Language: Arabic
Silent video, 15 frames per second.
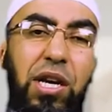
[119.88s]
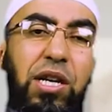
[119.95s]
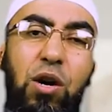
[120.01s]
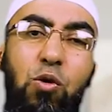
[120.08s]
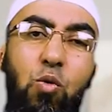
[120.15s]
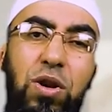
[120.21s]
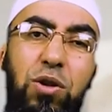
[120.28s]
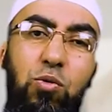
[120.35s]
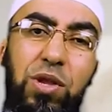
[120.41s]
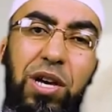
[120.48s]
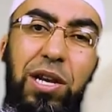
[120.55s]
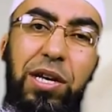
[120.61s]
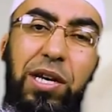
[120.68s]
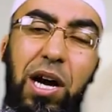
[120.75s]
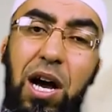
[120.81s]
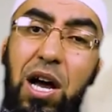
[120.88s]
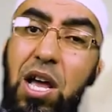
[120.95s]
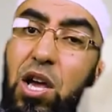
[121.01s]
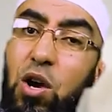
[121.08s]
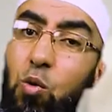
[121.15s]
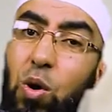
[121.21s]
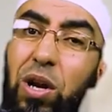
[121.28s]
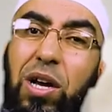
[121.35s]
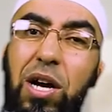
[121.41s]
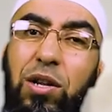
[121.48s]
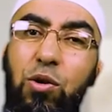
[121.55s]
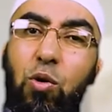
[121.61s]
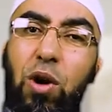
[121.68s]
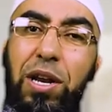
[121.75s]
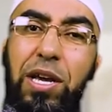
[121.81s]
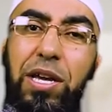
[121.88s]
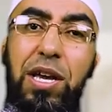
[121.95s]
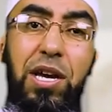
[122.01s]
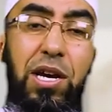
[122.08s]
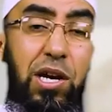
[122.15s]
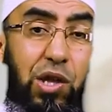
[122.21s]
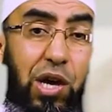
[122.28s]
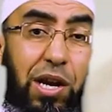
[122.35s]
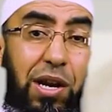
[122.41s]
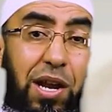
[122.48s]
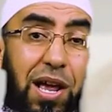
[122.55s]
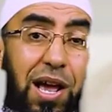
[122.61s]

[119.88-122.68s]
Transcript: انه ولي ذلك والقادر عليه إذا